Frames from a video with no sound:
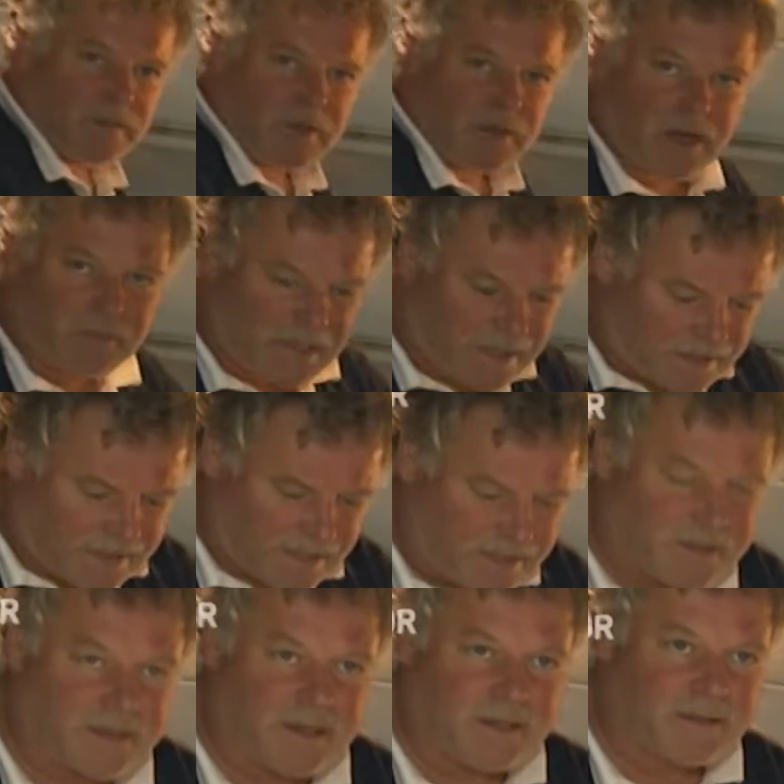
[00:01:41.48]
ich mein
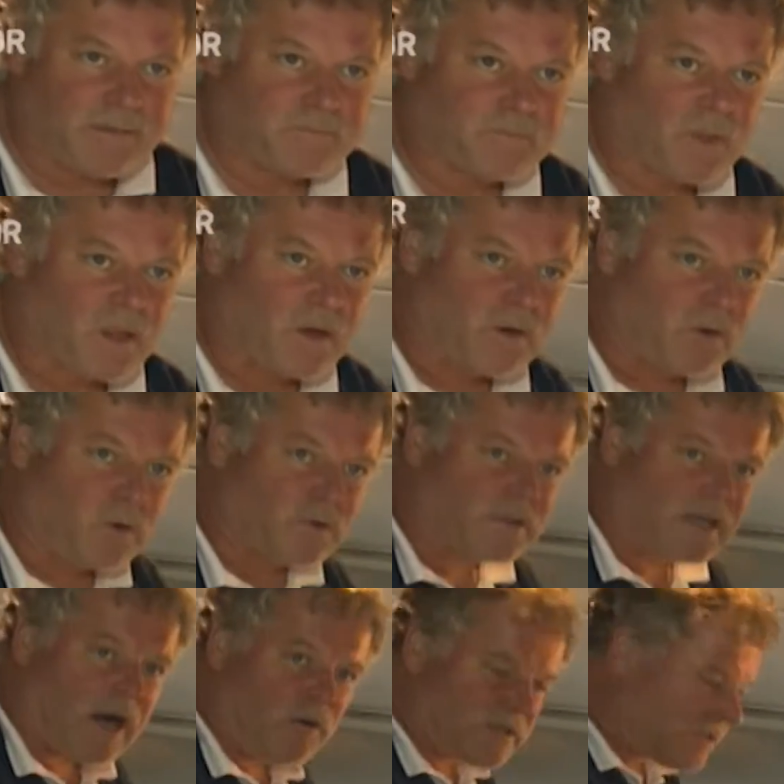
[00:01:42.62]
Milchkännchen und
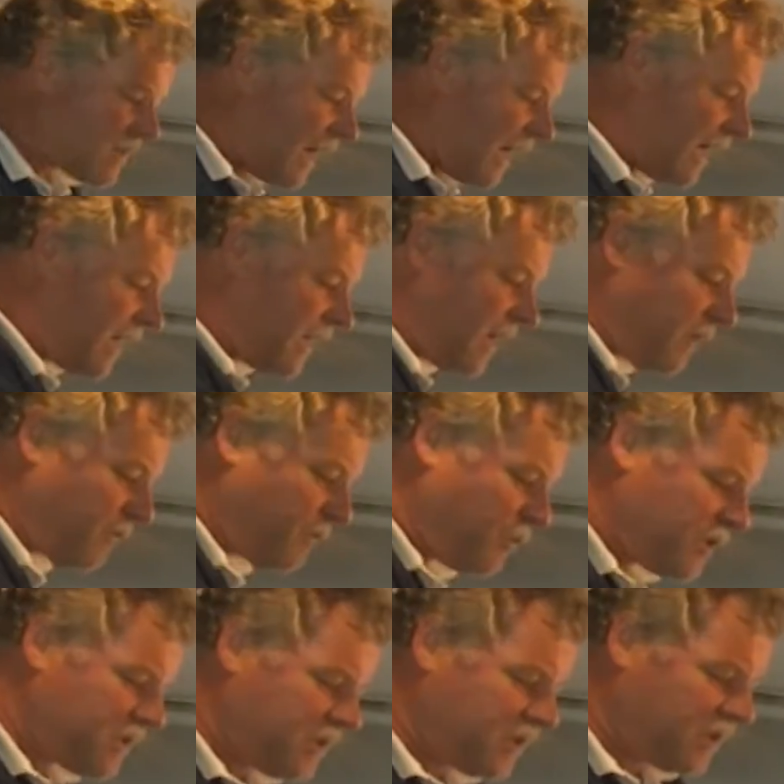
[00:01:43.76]
tauche das ein, ganz
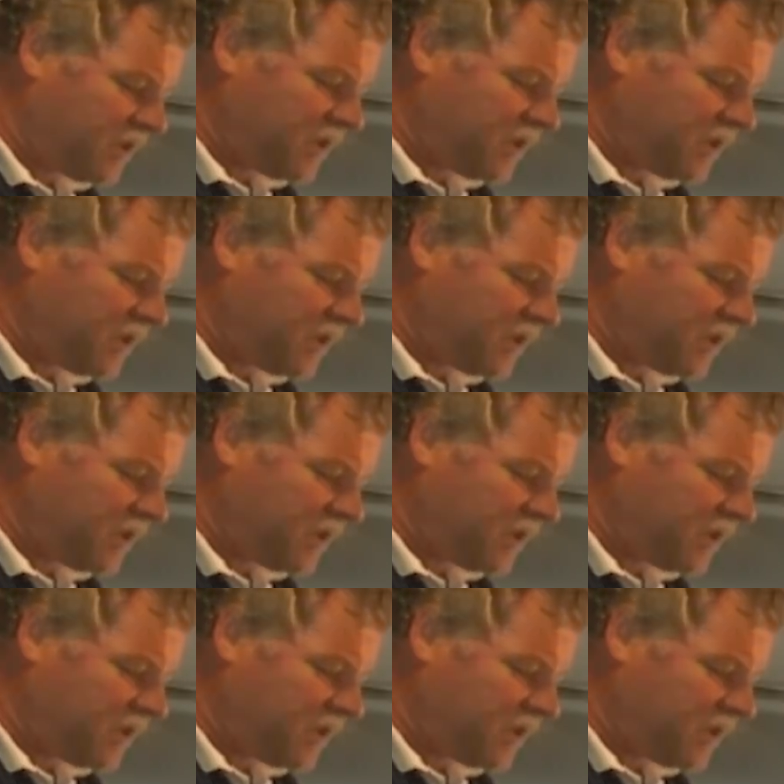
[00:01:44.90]
vorsichtig in